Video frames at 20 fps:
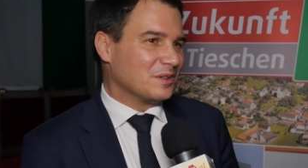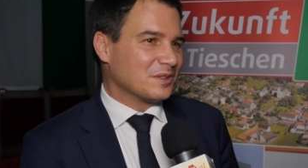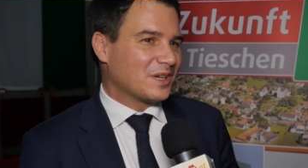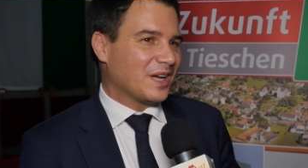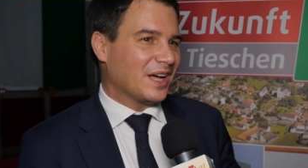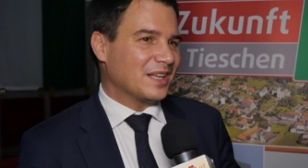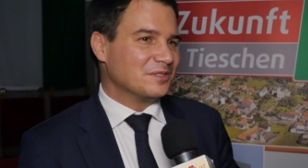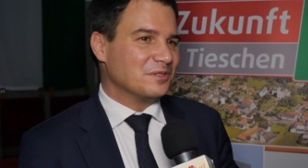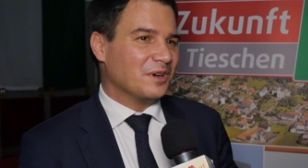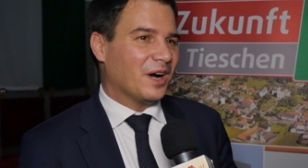und
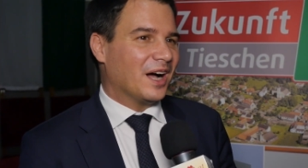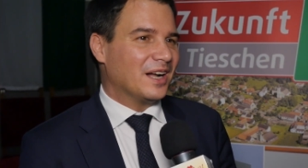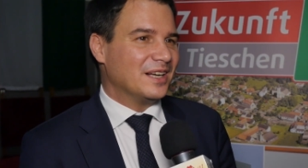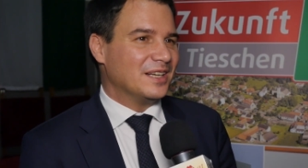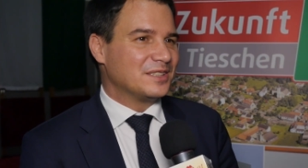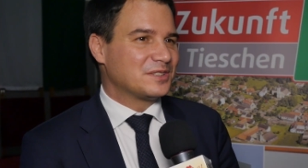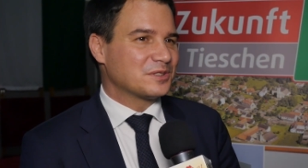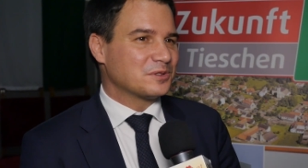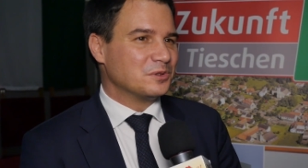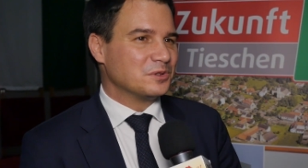kann nur
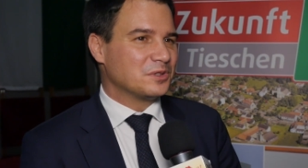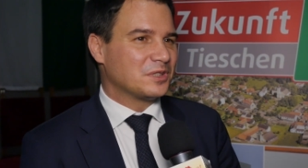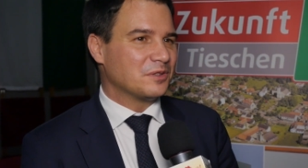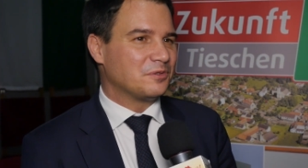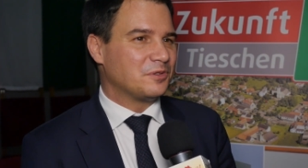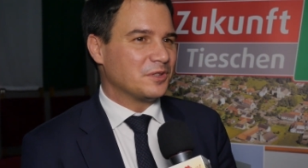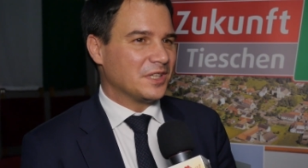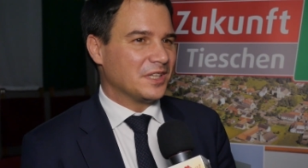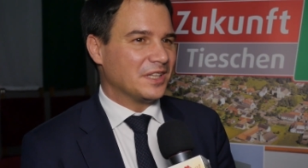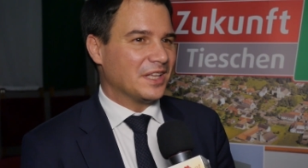alles Gute
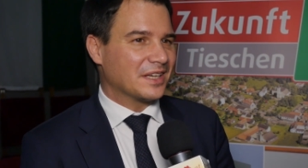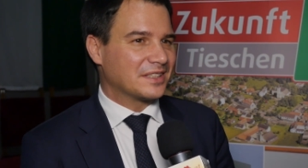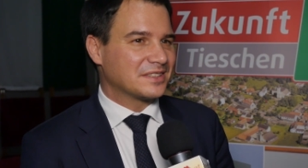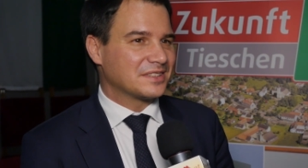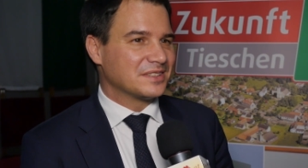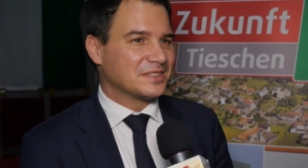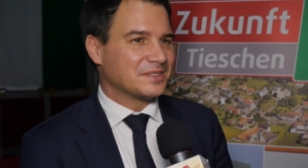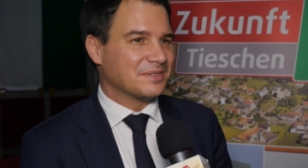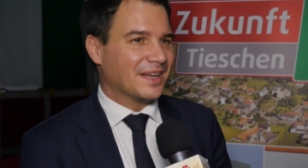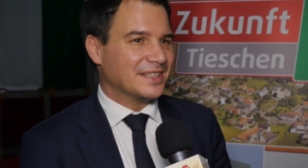für die
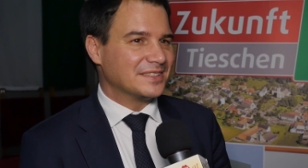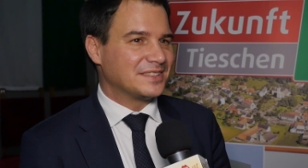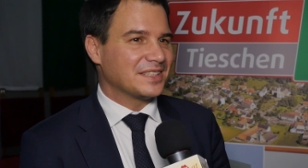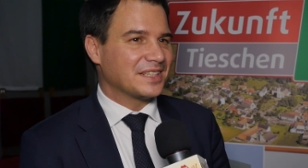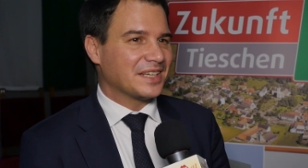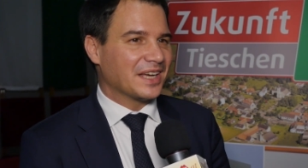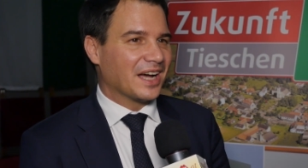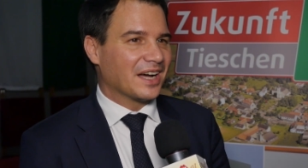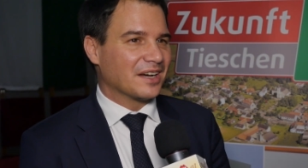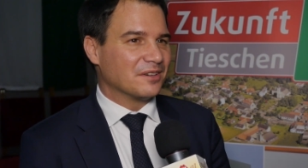nächsten
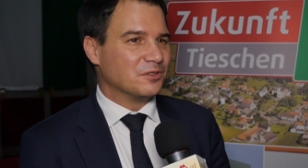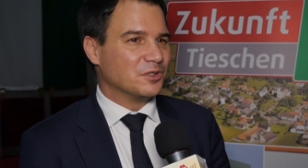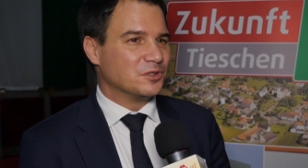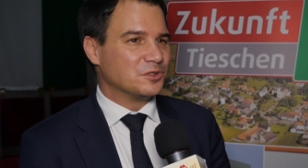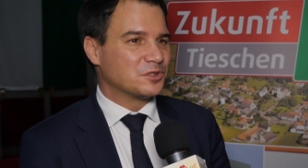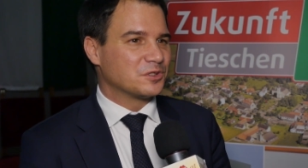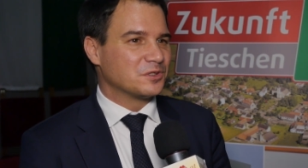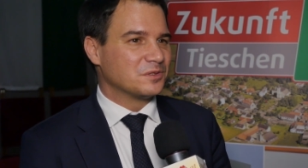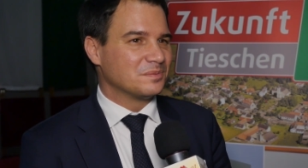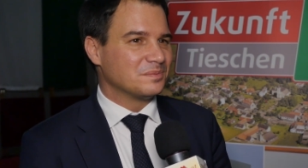20 Jahre
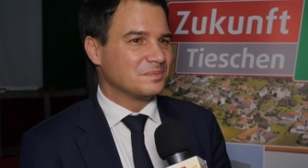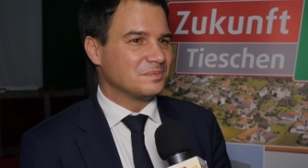wünschen.